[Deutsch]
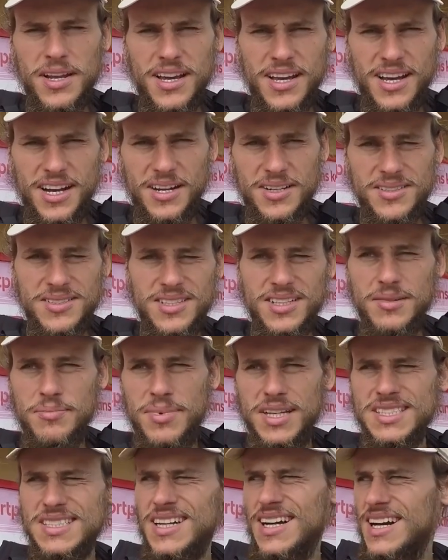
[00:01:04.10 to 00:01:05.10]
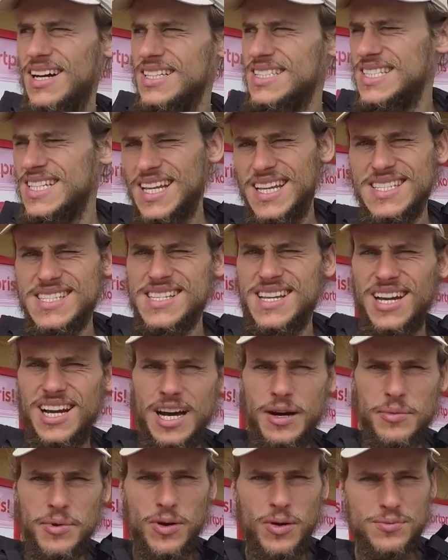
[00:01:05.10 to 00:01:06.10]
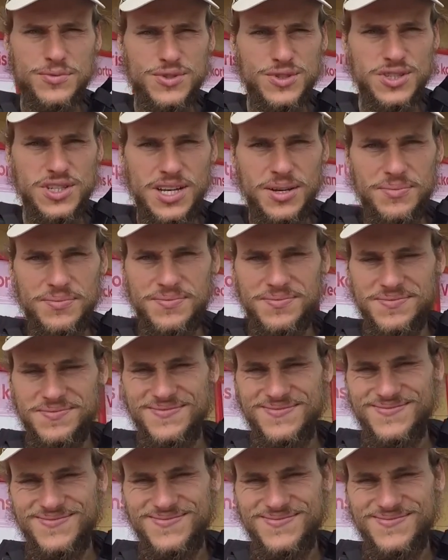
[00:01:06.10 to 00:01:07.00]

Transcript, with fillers: naja, besser als den ganzen Kram herumzuschleppen